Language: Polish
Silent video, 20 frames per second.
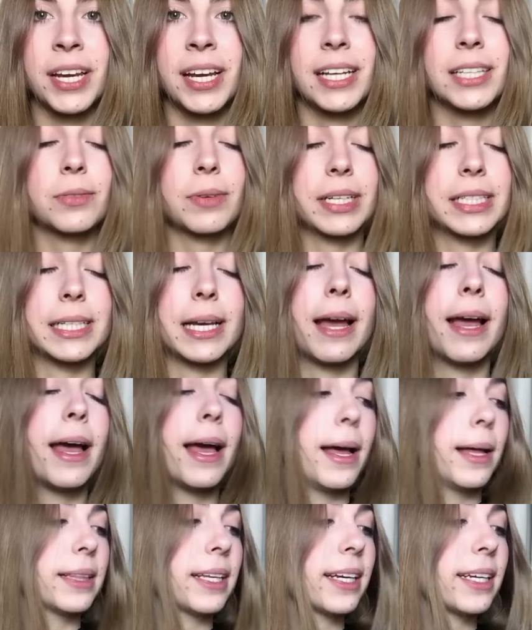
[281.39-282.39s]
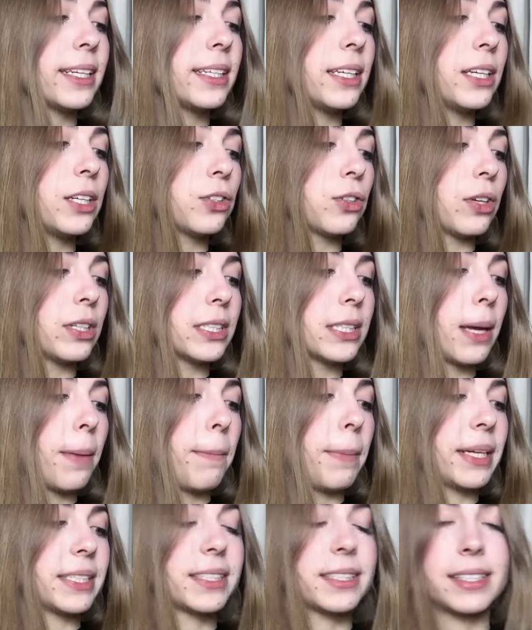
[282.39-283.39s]
I słuchajcie, tahini to jest
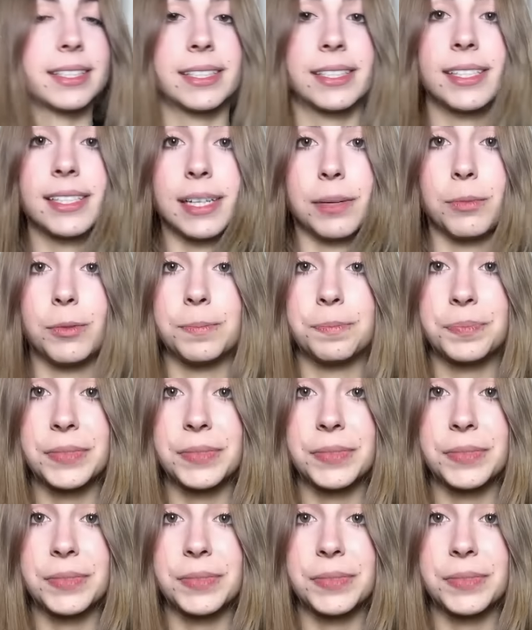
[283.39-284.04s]
pasta z sezamu,